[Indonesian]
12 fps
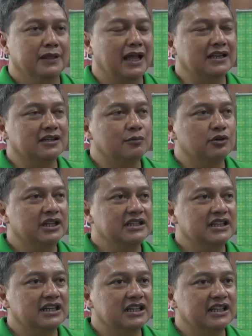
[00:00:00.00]
Dan kemudian
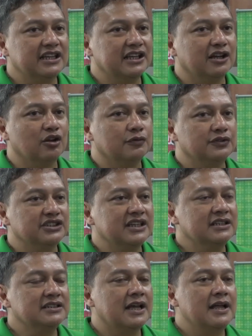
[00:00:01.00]
kita ada technical
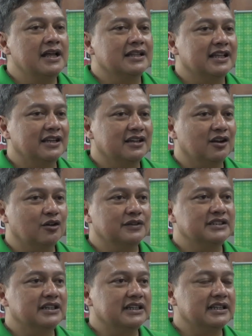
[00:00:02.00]
official. Technical
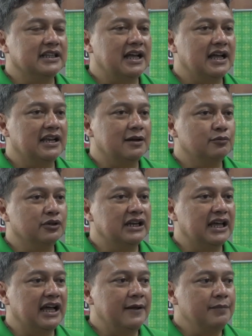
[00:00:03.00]
official kita
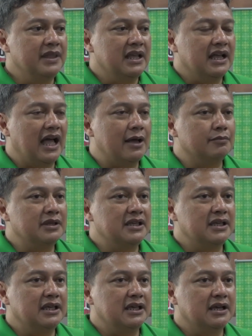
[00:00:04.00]
alhamdulillah
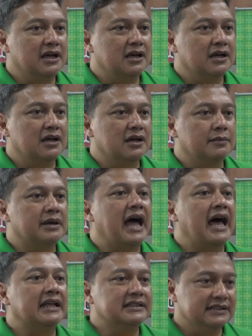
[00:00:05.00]
kami uh,
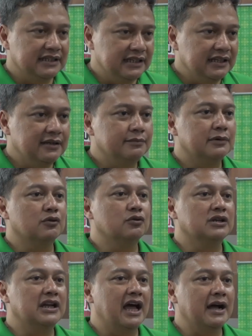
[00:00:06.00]
berhasil
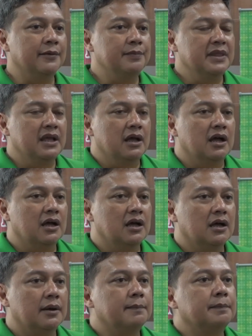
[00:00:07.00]
mengundang
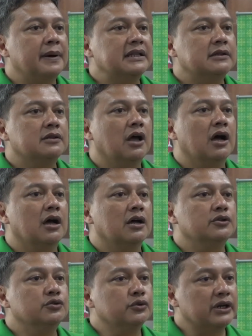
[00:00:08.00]
uh, empat uh,
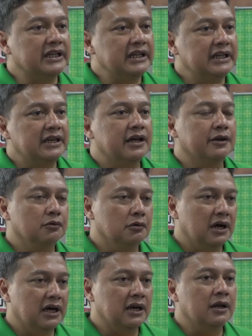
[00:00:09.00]
juri dari
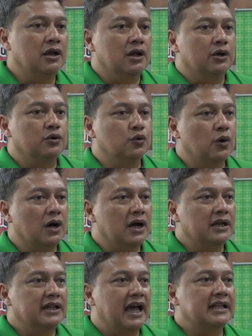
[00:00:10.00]
luar
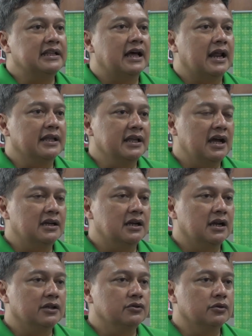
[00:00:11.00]
Dua diantaranya
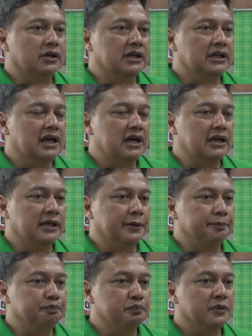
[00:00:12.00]
adalah juri dari
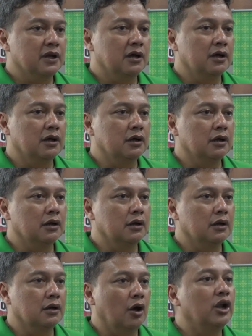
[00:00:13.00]

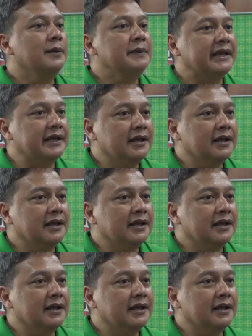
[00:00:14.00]
uh, Olimpik.